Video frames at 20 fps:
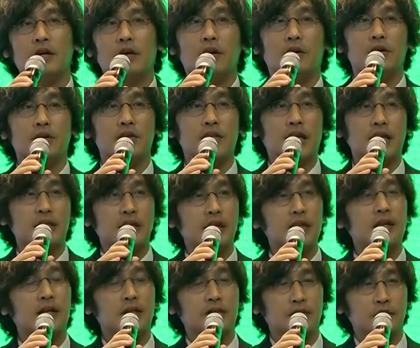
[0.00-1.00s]
어,
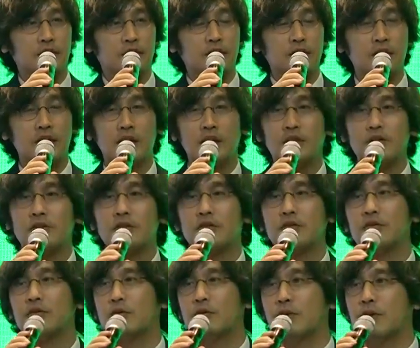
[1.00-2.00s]
나타나서
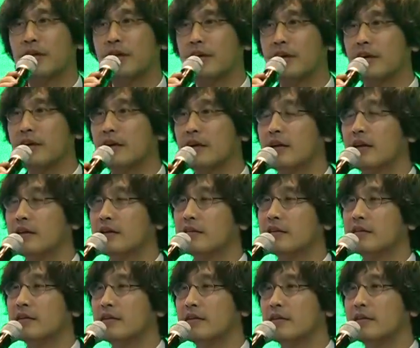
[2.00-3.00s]
스스로의
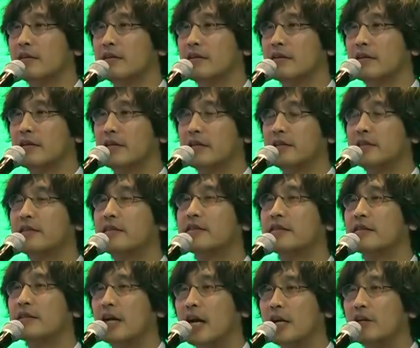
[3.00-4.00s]
그
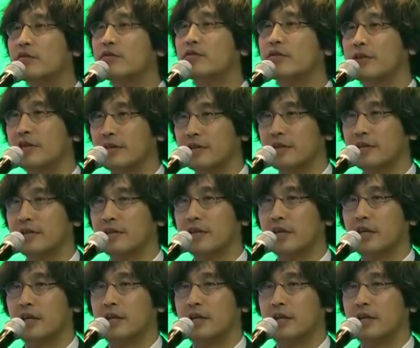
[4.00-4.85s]
일들을 할 수 있는